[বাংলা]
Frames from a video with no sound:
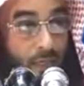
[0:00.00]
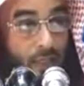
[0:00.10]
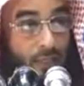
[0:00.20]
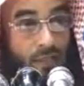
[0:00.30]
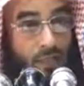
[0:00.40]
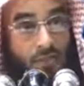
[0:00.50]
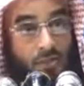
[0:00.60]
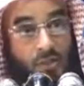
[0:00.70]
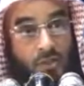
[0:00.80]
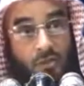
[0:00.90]
আরেকটি হাদিস
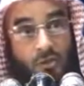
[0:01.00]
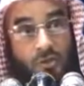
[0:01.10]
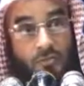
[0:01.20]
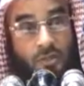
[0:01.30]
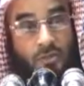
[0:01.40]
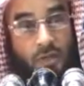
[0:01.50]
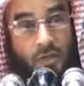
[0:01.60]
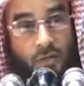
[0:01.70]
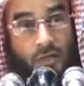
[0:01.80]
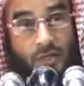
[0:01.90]
রয়েছে গত সপ্তাহে
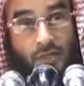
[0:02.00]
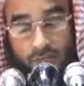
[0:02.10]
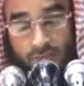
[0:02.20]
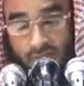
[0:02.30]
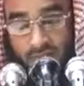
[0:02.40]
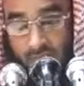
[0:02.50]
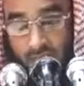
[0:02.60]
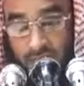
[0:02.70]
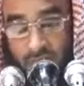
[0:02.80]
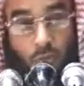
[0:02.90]
উল্লেখ করা হয়েছে
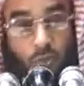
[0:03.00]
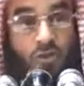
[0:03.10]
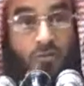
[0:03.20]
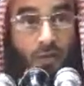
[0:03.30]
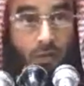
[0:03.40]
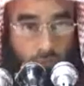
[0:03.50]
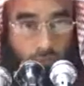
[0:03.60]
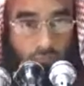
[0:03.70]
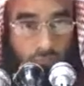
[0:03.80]
ফাসাল্লা মা কতিব আলাহু